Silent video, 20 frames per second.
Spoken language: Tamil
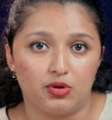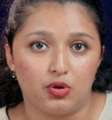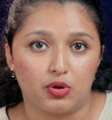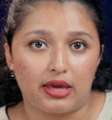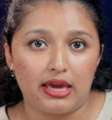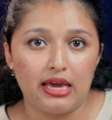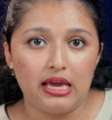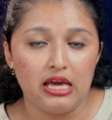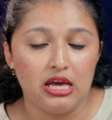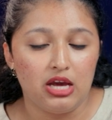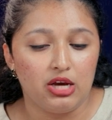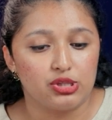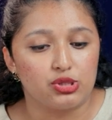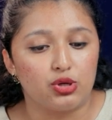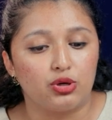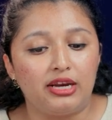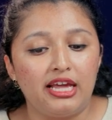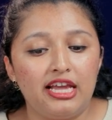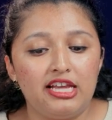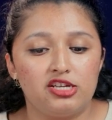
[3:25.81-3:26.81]
ஓகே
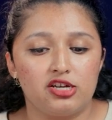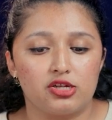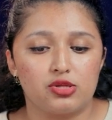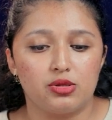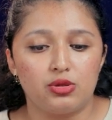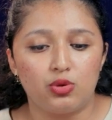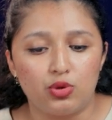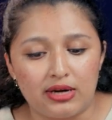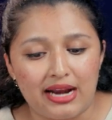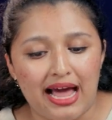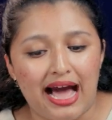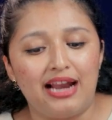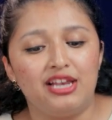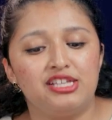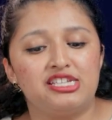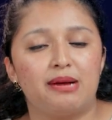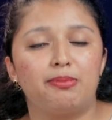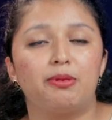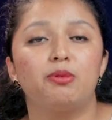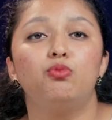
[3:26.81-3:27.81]
ஸோ டீச்சர்ஸ் வந்து ஒரு நாலு
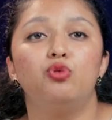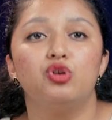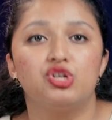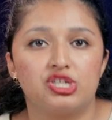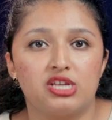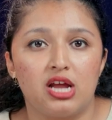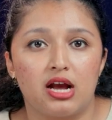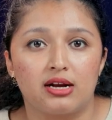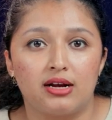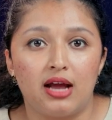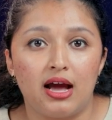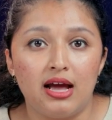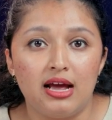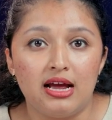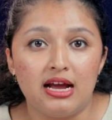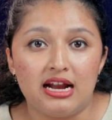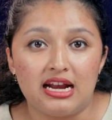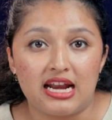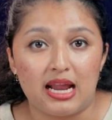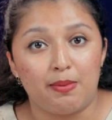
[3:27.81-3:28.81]
சாப்டர் முடிச்சிட்டாங்கன்னா
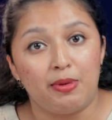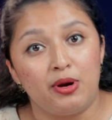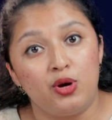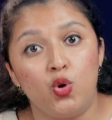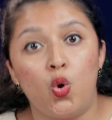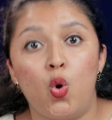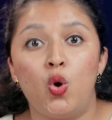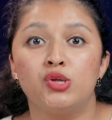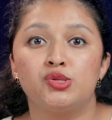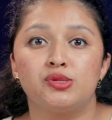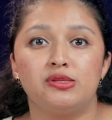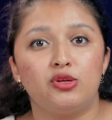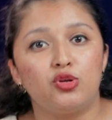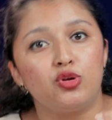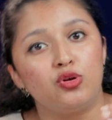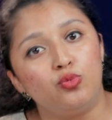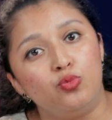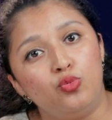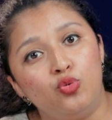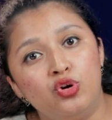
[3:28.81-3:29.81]
நம்ம நோட்ஸ் வந்து
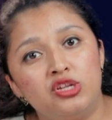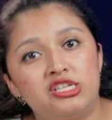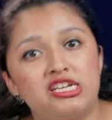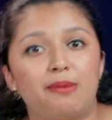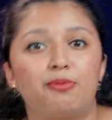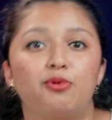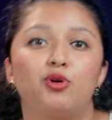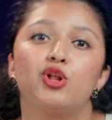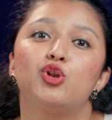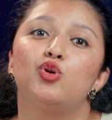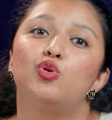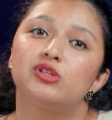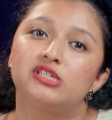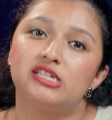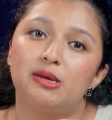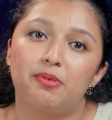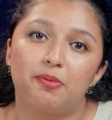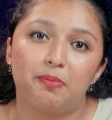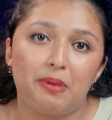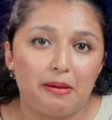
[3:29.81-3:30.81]
ஒரு மூணு சாப்டரோட
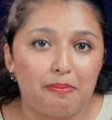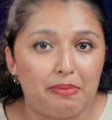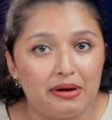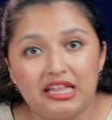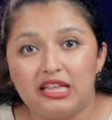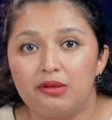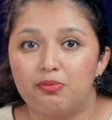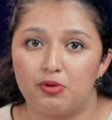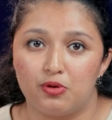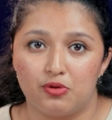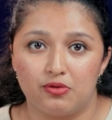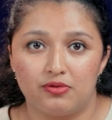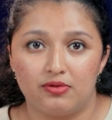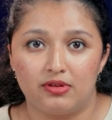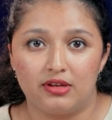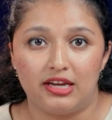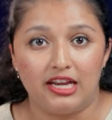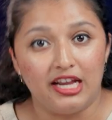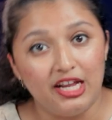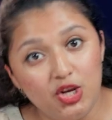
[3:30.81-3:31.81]
நோட்ஸ் தான் ப்ரிப்பேர் பண்ணியிருப்போம்
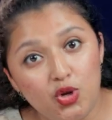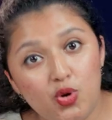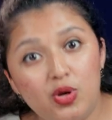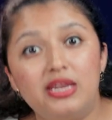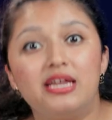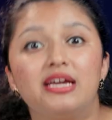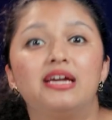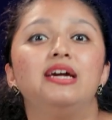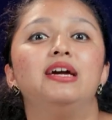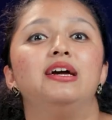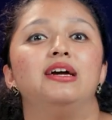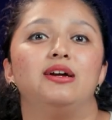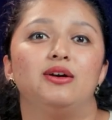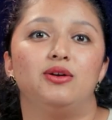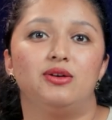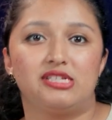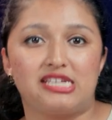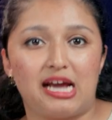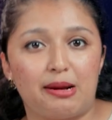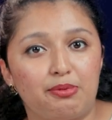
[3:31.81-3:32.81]
இன்னும் இருக்குது
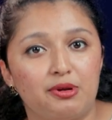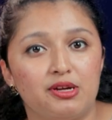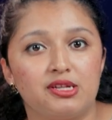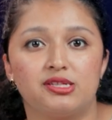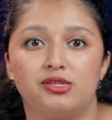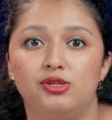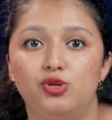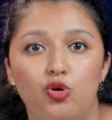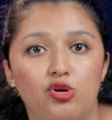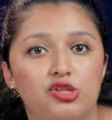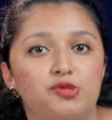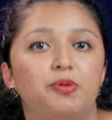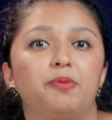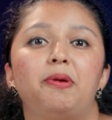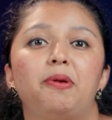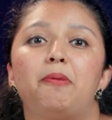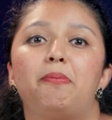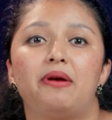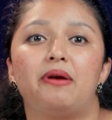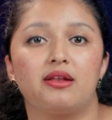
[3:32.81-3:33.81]
சாப்டர்ஸ் நோட்ஸ்
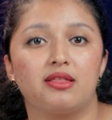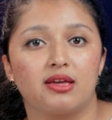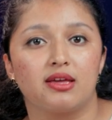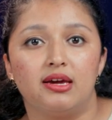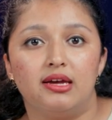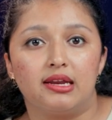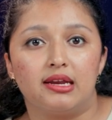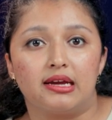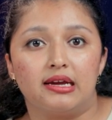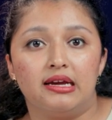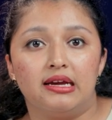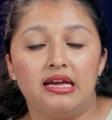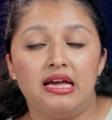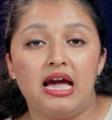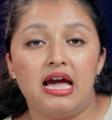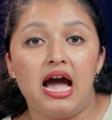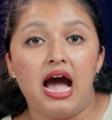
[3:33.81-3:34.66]
ப்ரிப்பேர் பண்ணுறதுக்கு இருக்குது